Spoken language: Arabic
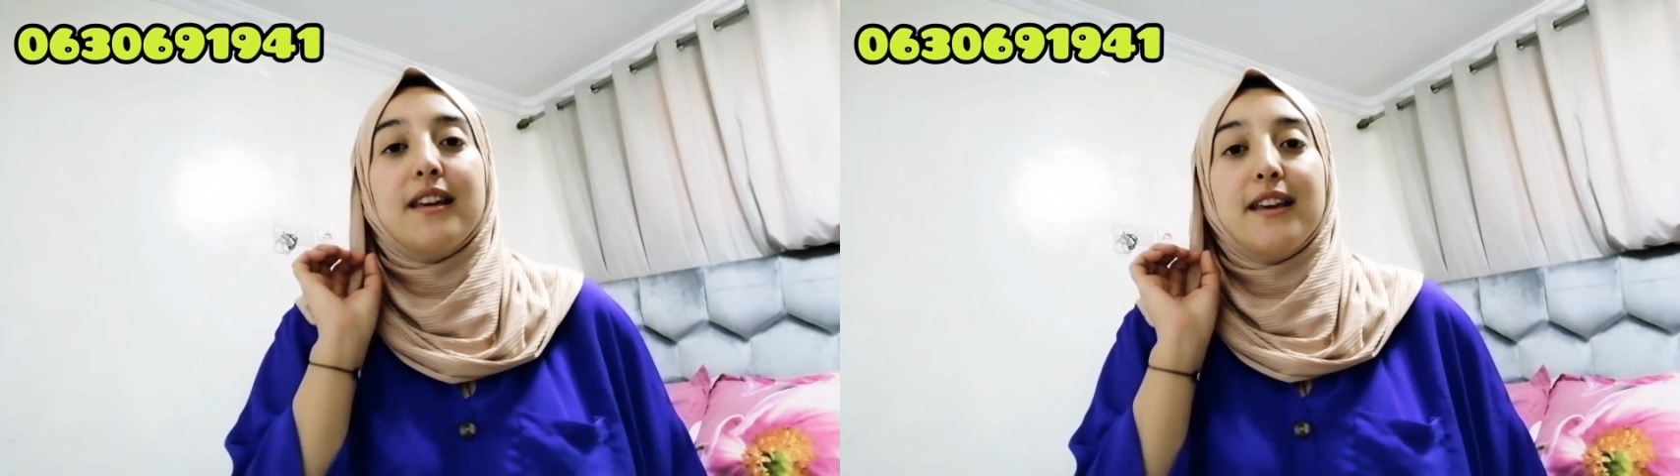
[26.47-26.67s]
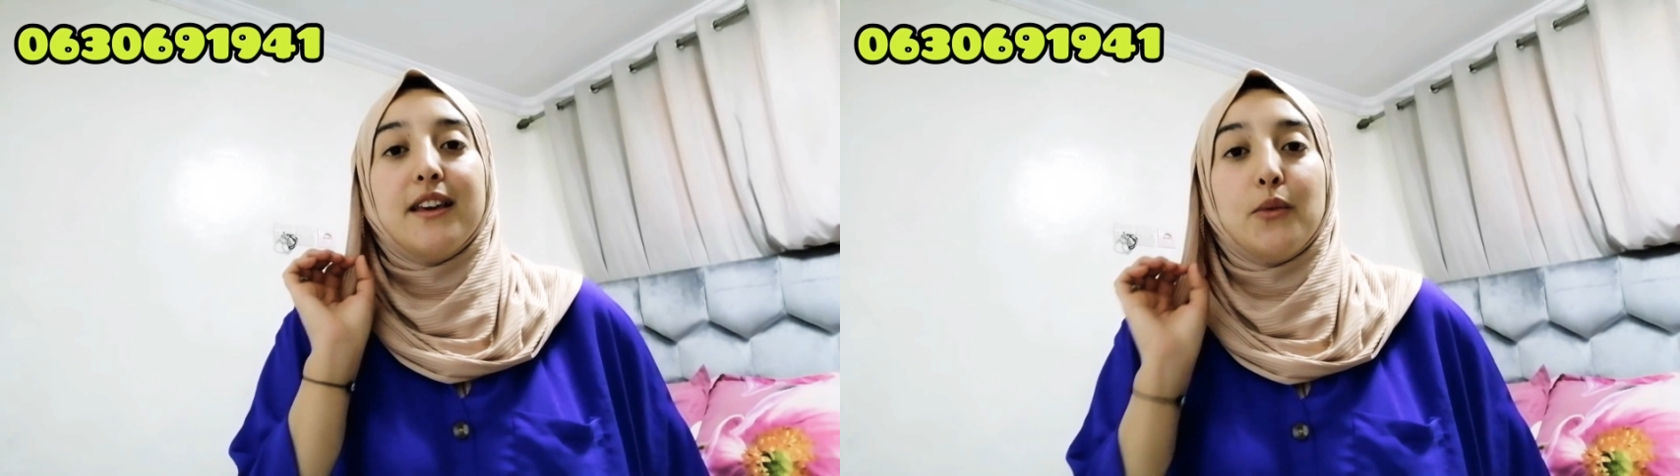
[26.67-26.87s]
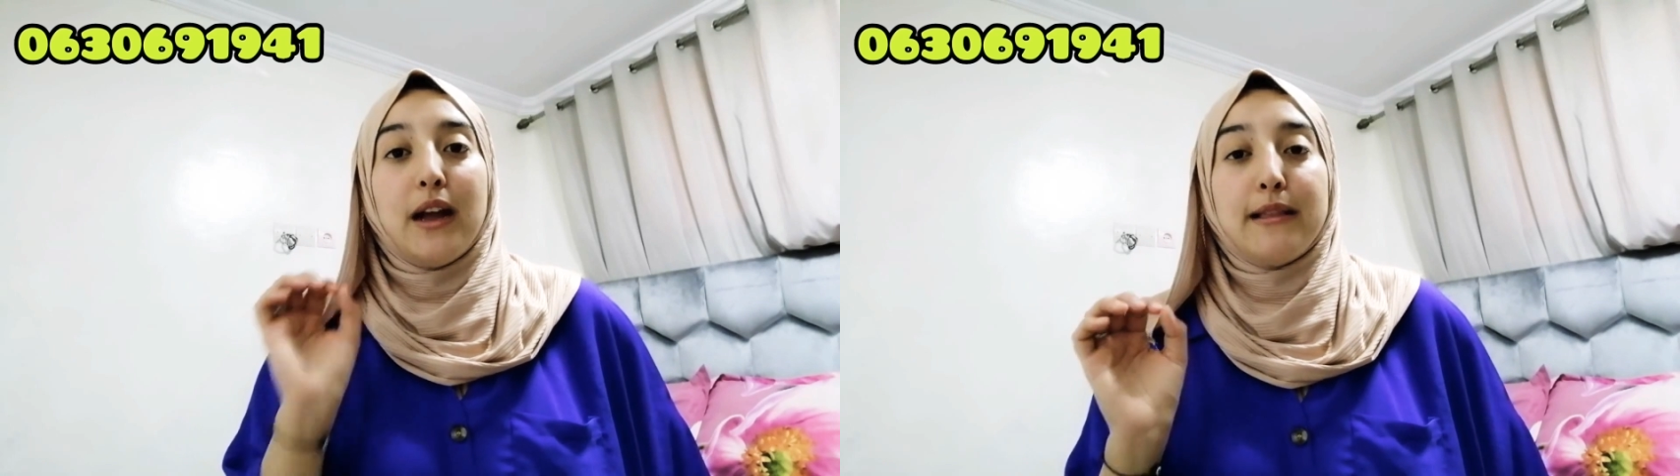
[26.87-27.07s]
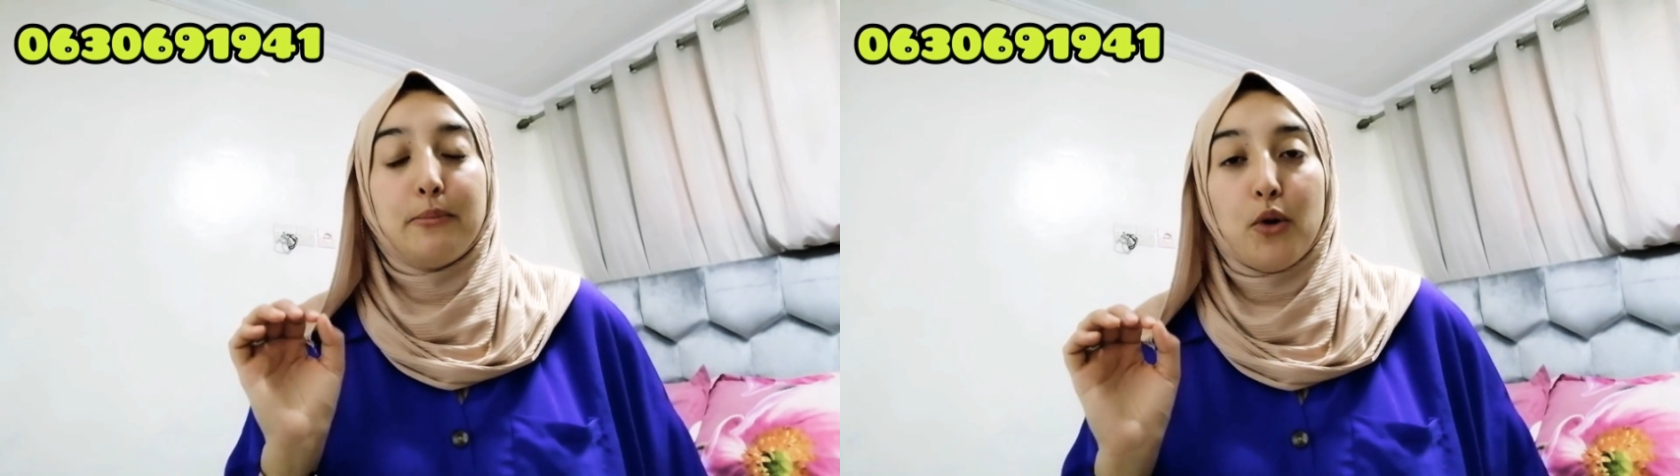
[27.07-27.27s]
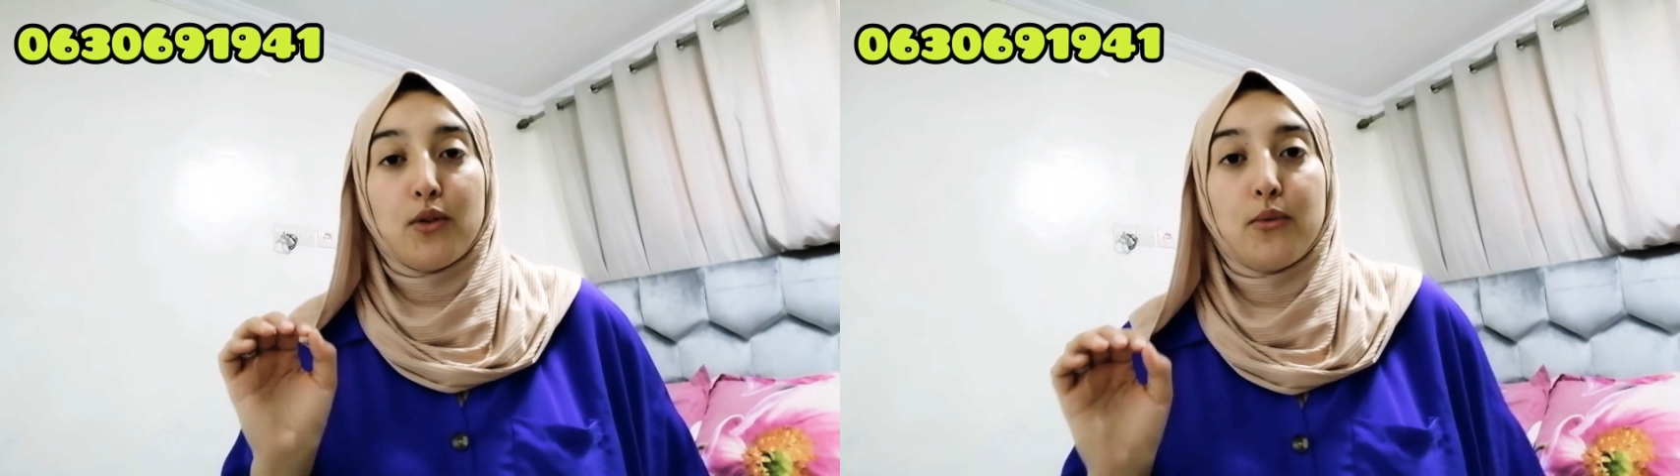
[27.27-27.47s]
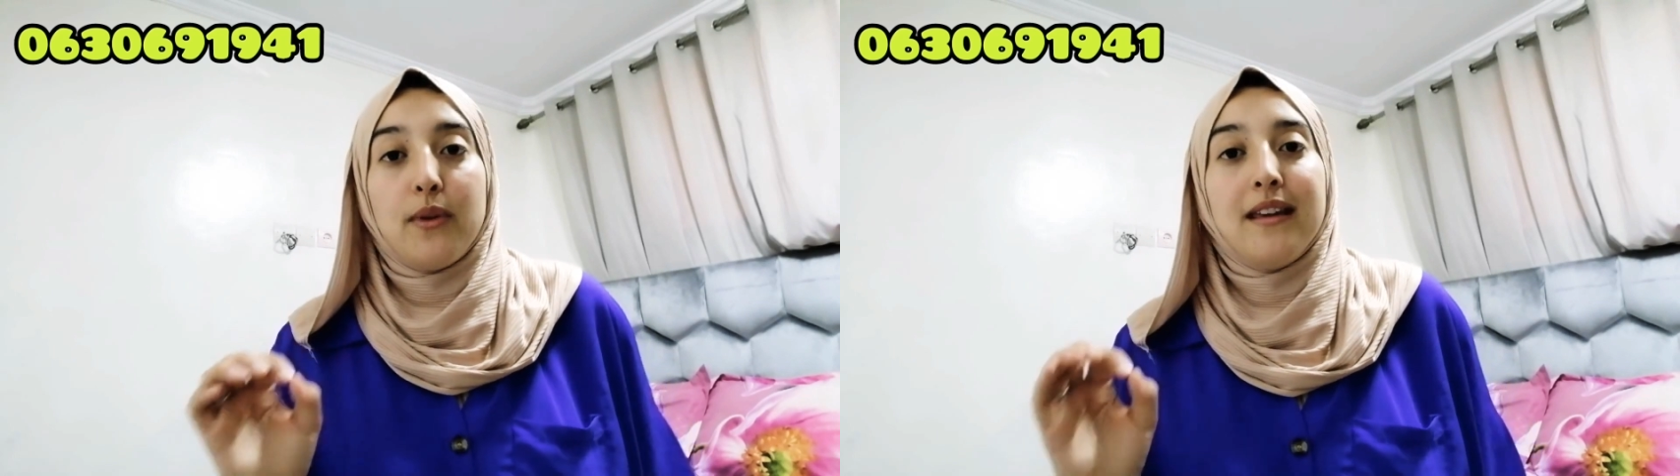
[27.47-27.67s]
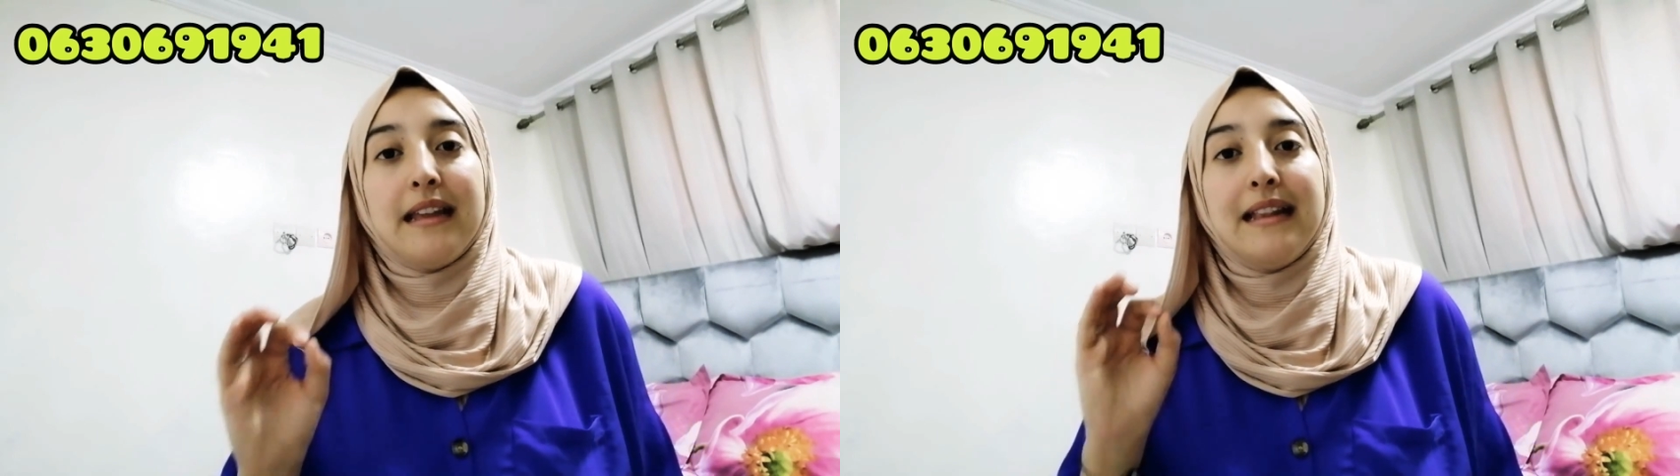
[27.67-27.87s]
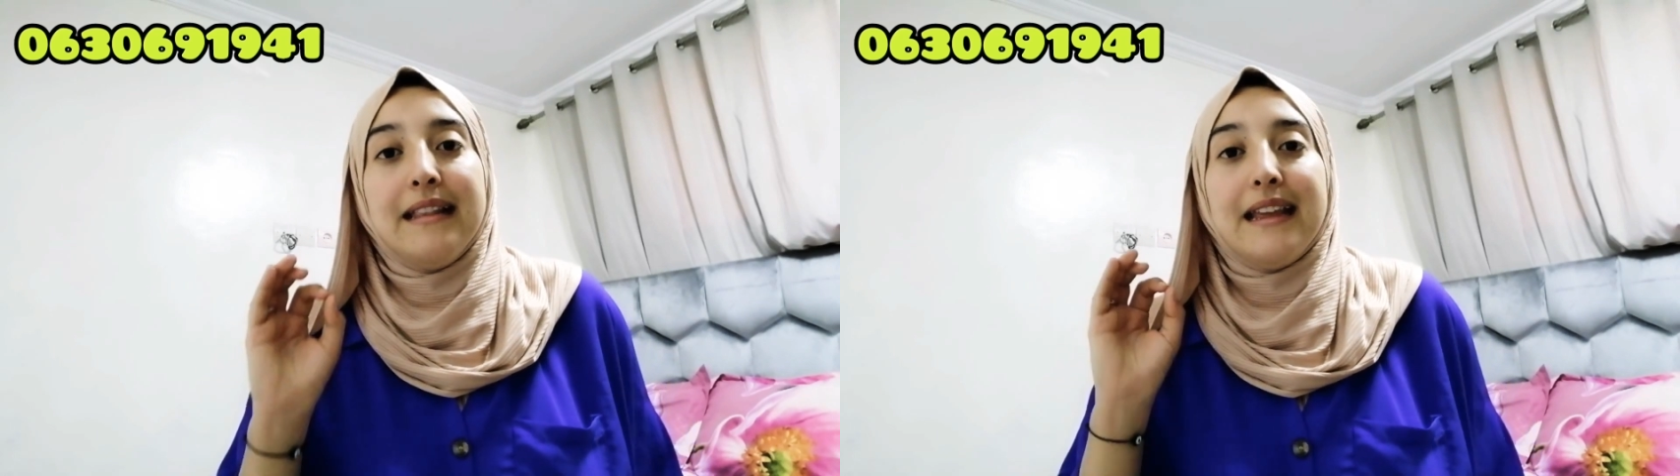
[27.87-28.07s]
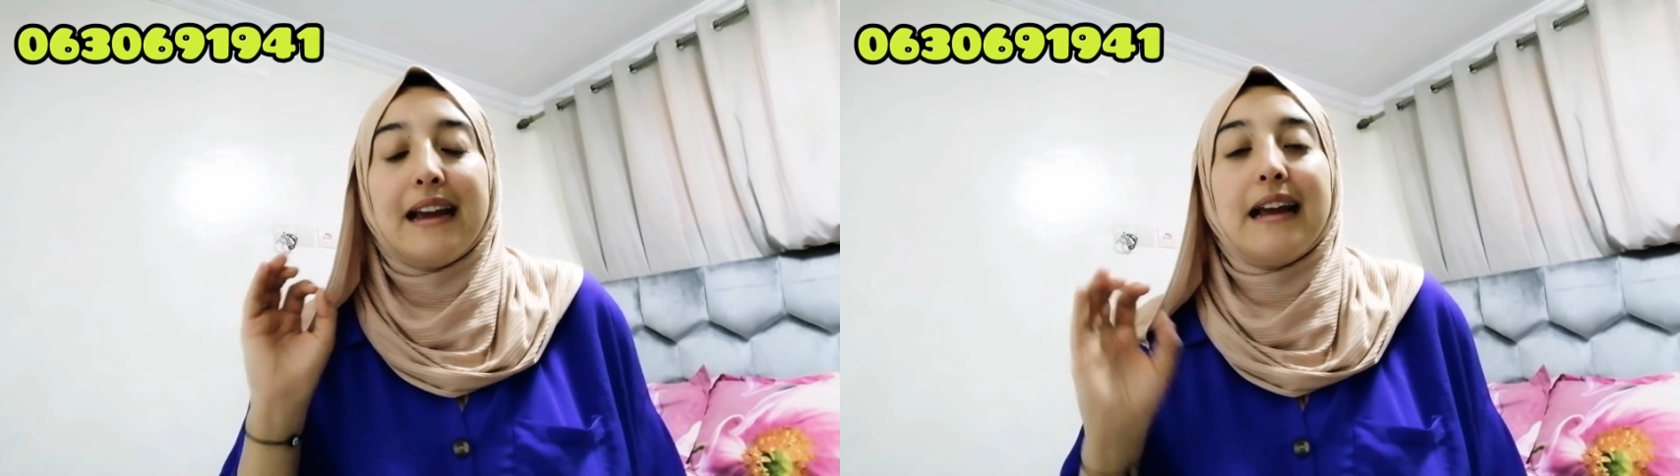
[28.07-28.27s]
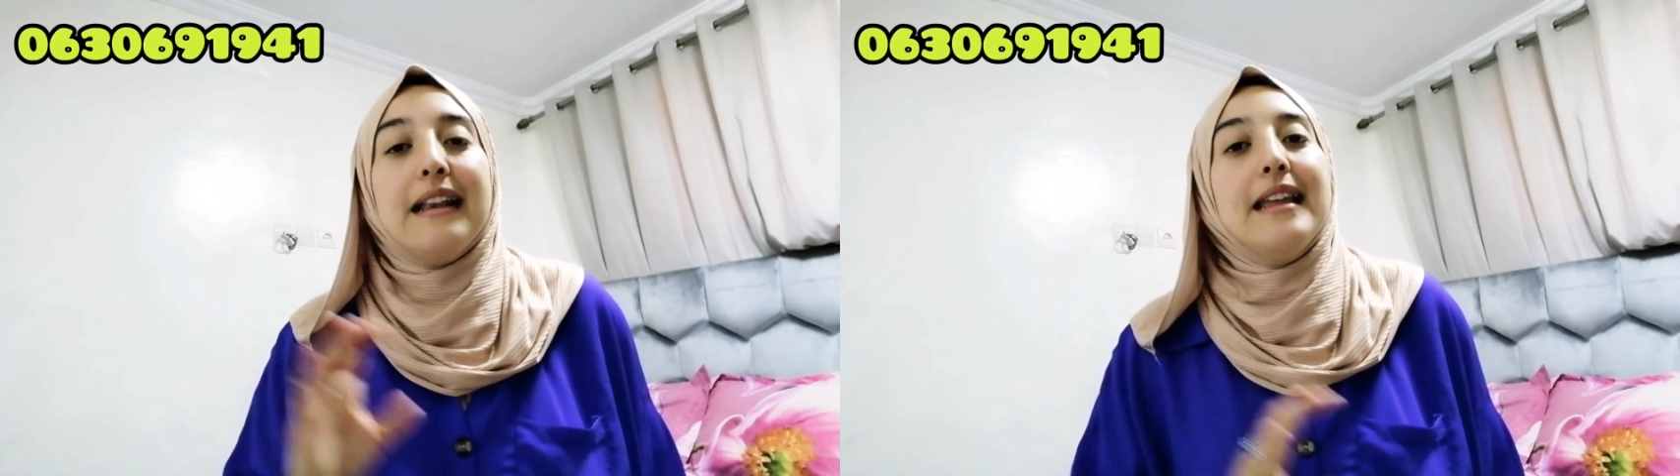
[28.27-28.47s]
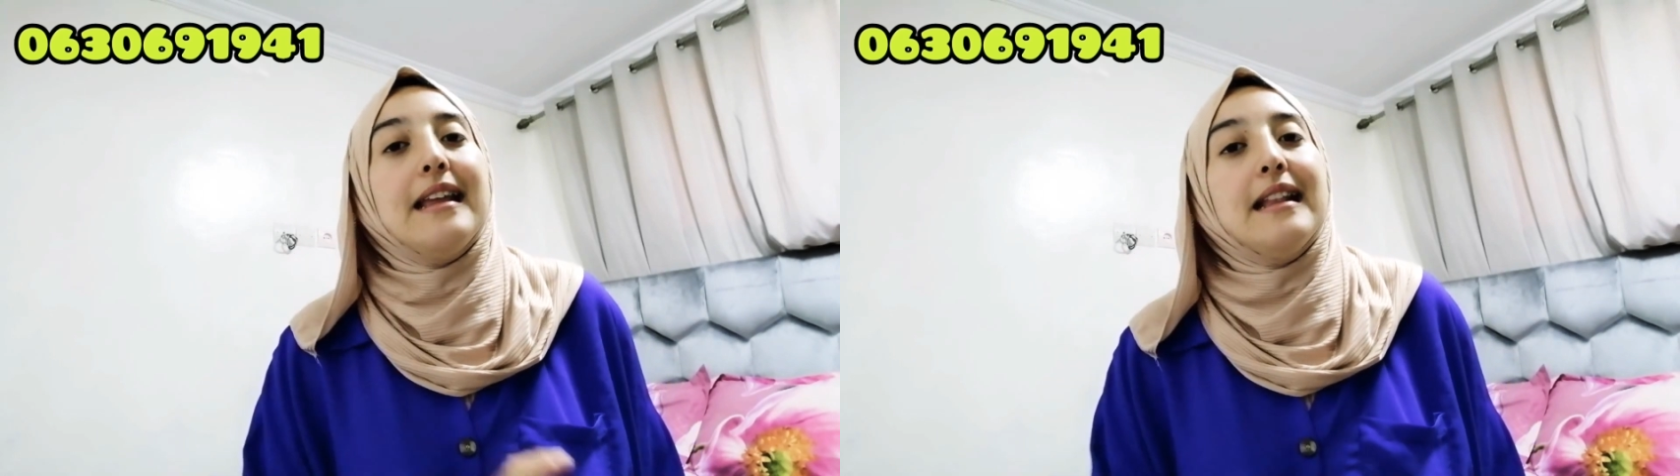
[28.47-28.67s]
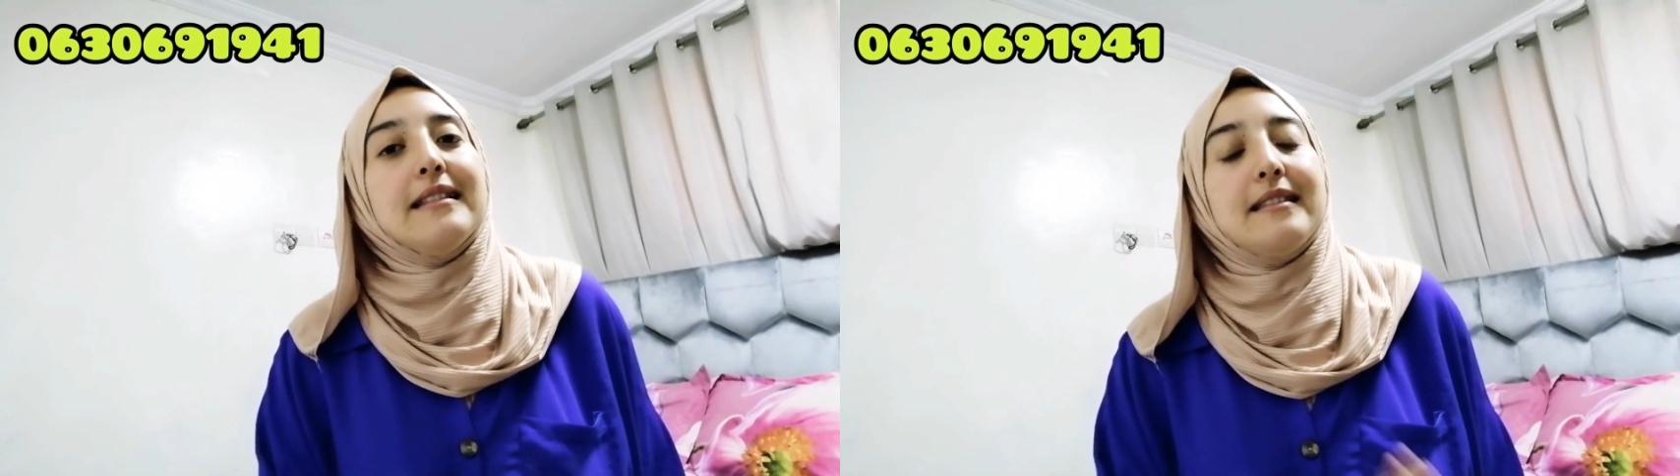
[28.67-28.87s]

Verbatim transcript: آه، واحد البرودوي اللي قليل